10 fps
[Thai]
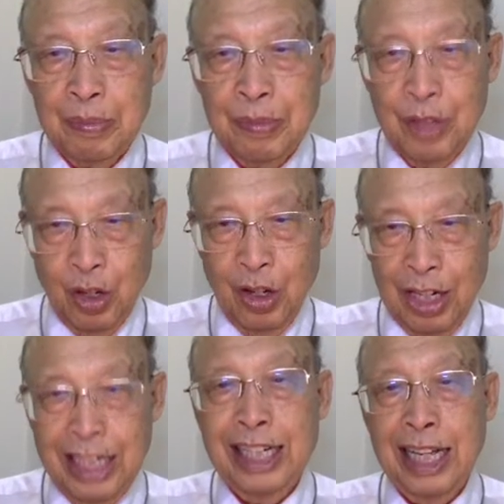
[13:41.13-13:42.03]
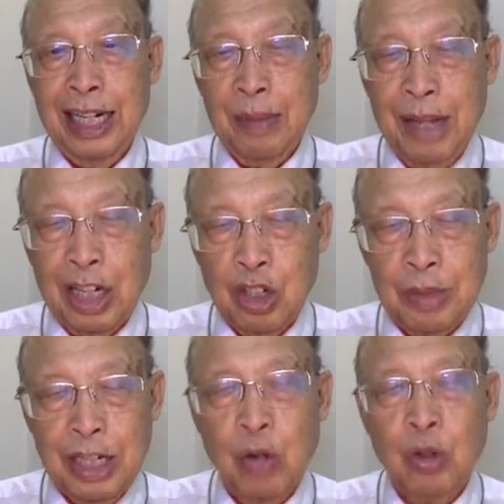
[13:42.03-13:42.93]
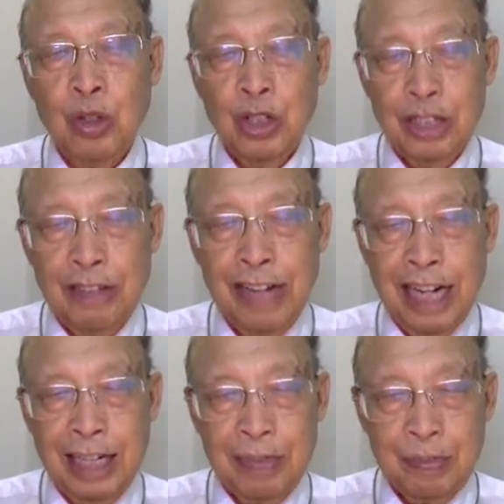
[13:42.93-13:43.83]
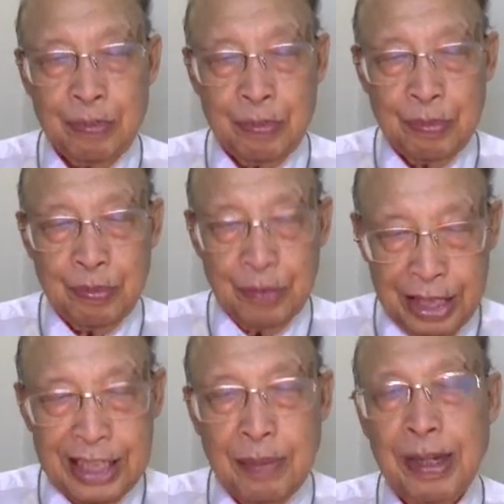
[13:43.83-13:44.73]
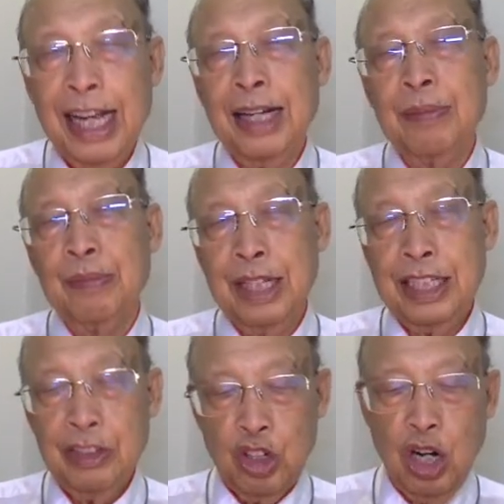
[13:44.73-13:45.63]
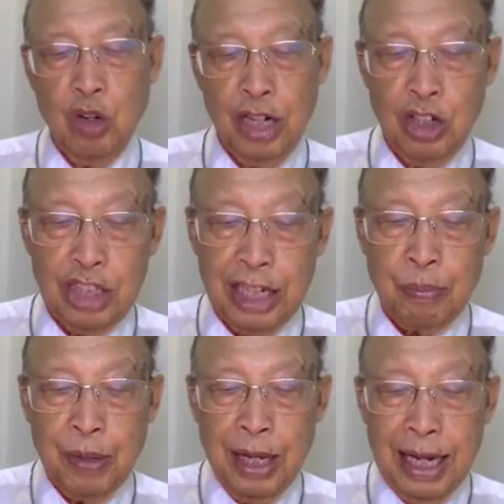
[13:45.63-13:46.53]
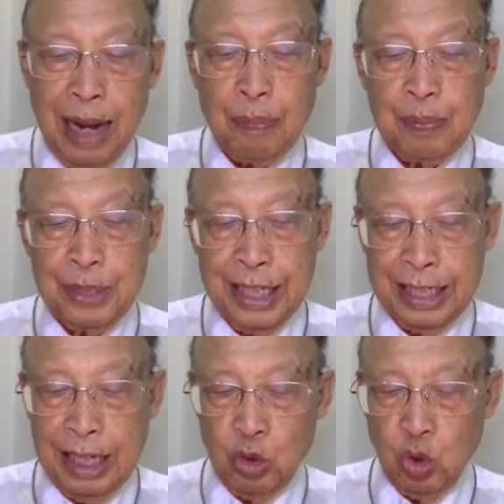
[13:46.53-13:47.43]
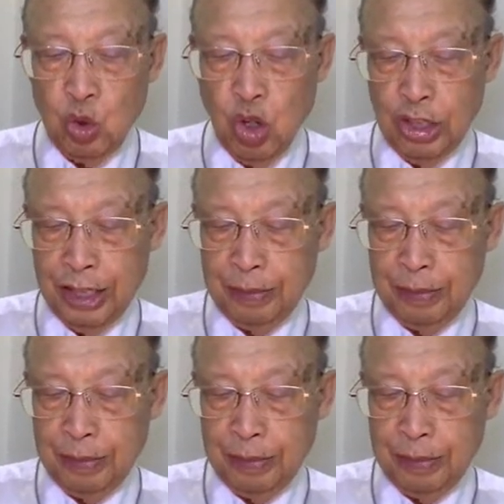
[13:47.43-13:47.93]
เนาะฤทธิเดชอำนาจของพระเจ้าในเวลานั้นจะแสดงในสิ่งของแล้วจะได้รับสิ่งที่เขาทุนขอนะ